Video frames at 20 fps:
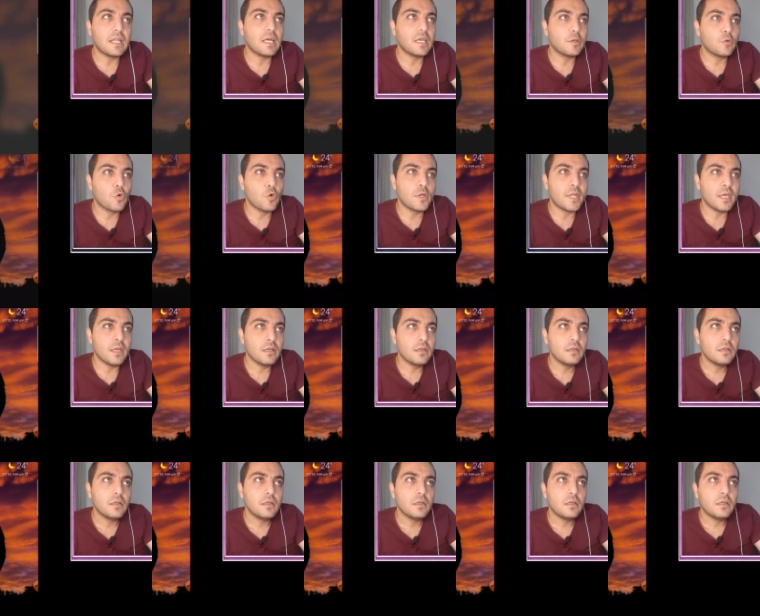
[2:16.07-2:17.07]
الايقونه
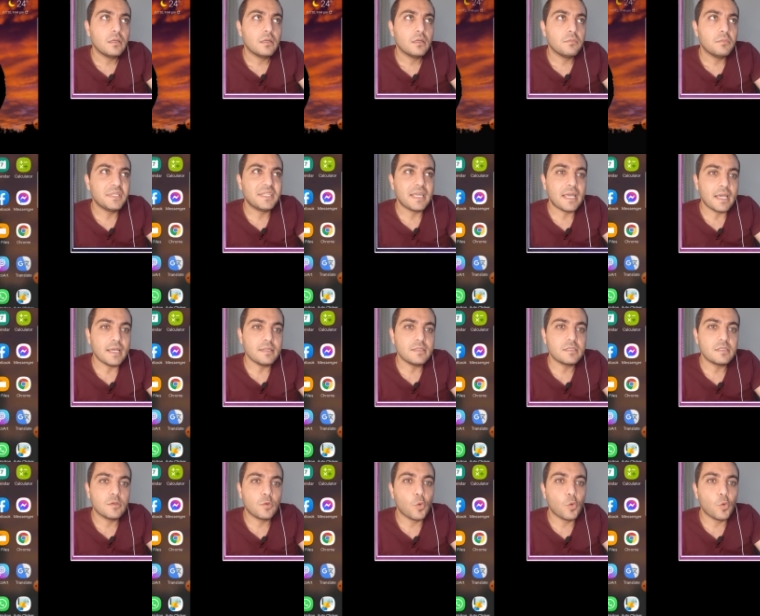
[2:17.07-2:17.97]
بتاعه